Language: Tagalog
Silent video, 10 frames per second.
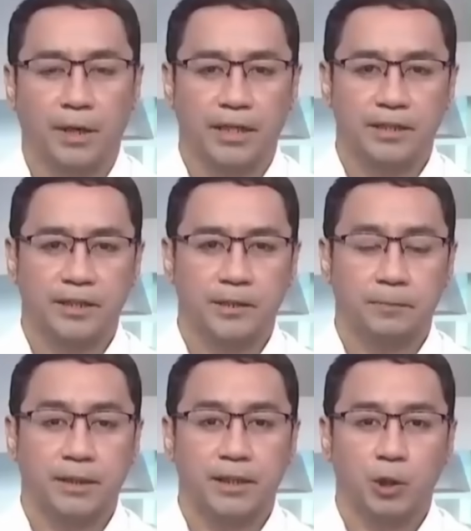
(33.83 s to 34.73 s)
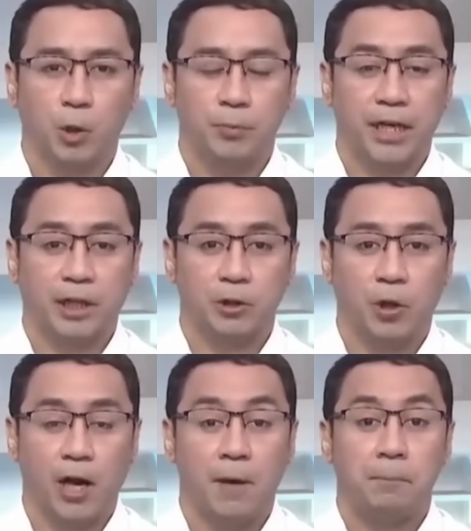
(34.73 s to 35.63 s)
Paigtingin pa ng
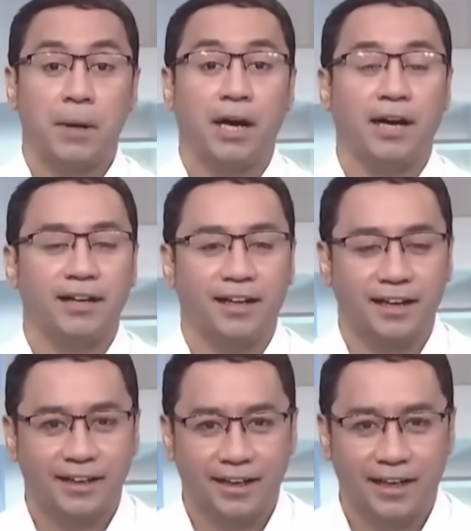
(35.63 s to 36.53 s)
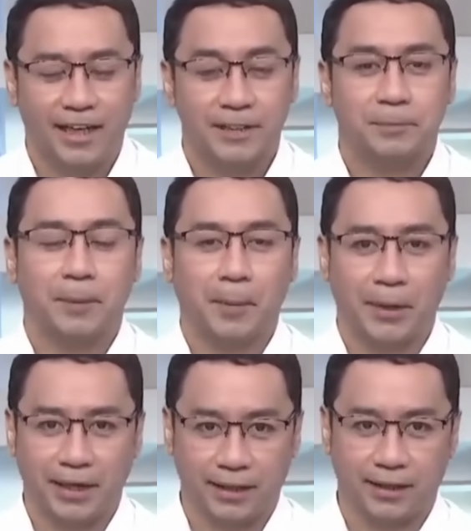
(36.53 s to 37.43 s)
gobyerno ang pangangalaga at
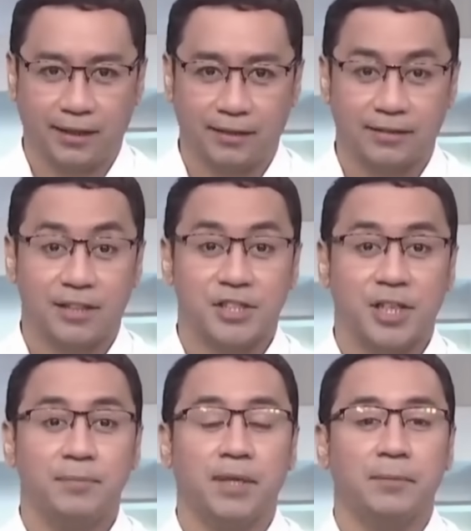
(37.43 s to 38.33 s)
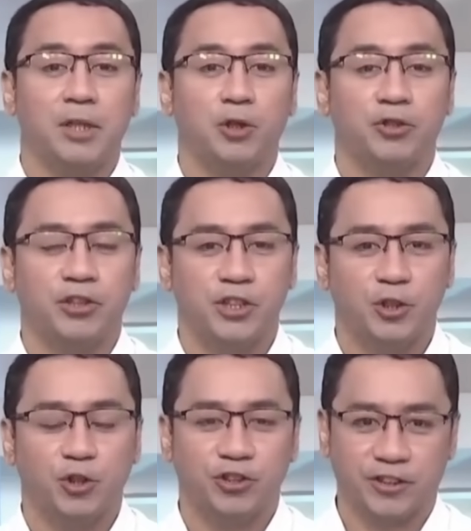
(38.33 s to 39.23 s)
pagpapahalaga sa siyam na milyong
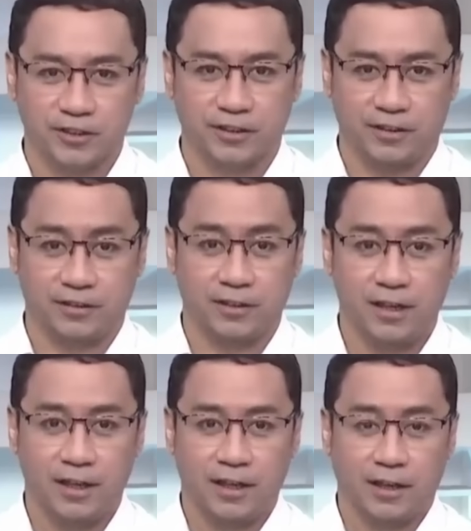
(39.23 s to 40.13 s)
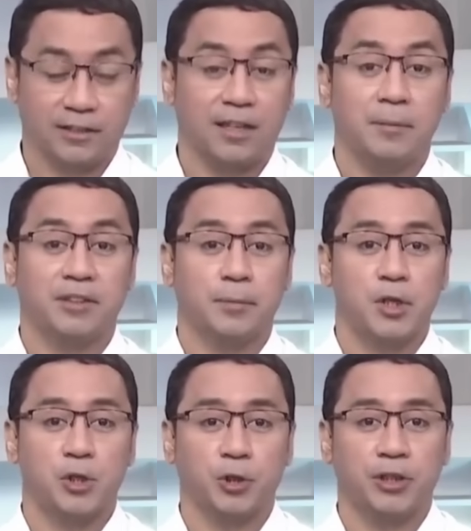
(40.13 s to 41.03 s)
senior citizens kasama sa
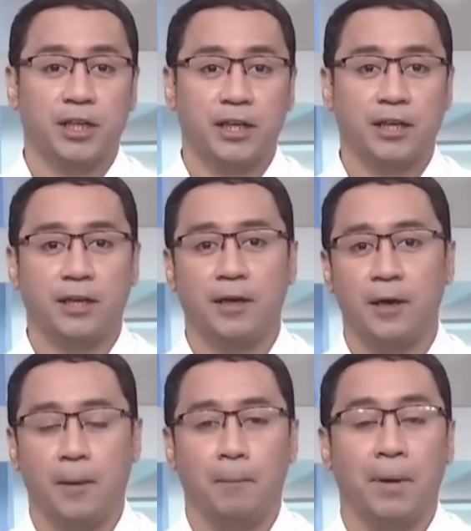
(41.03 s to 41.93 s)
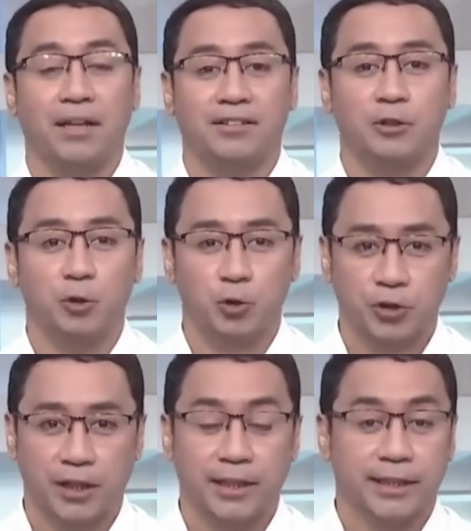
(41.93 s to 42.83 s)
misyon na
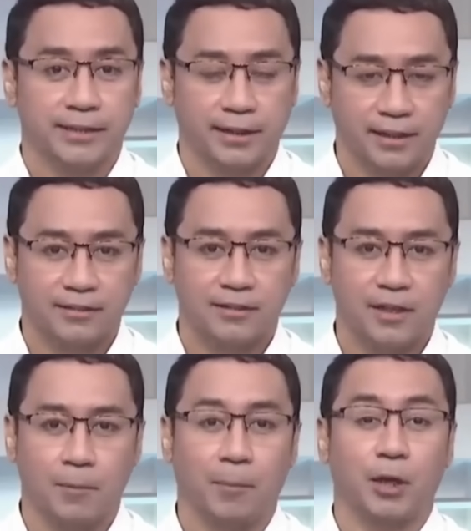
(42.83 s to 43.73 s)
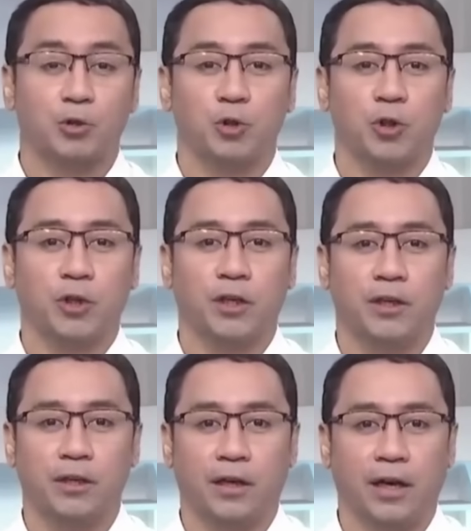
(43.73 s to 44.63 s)
masiguro silang ligtas, malusog
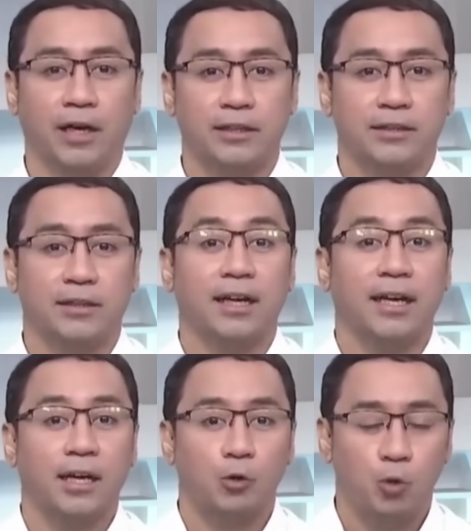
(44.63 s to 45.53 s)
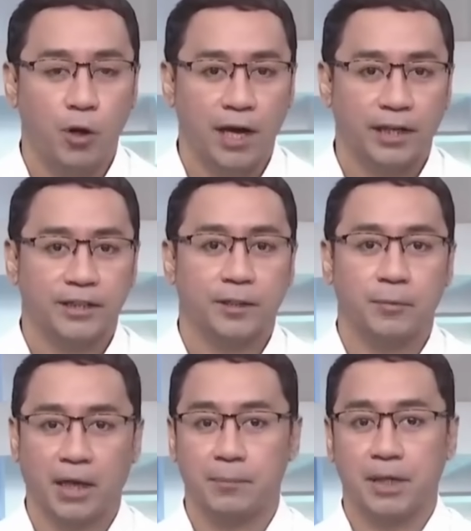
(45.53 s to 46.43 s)
at nakakakuha ng
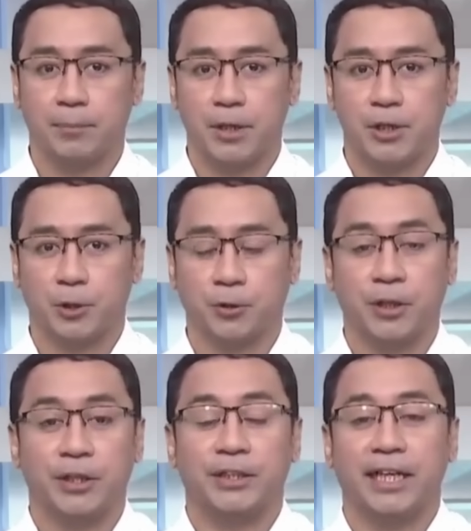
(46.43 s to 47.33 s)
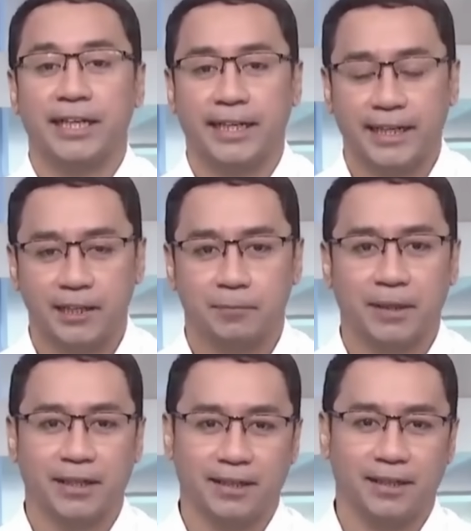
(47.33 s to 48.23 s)
mga benepisyong nakalaan
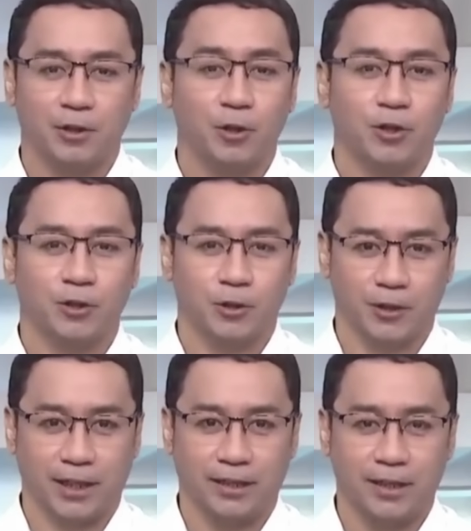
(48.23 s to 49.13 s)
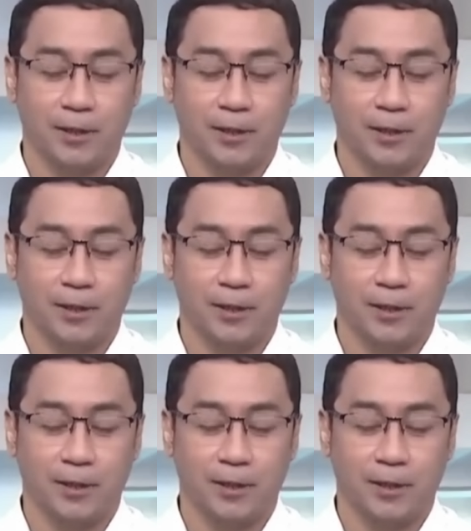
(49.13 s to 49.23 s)
para kila lolo't lola.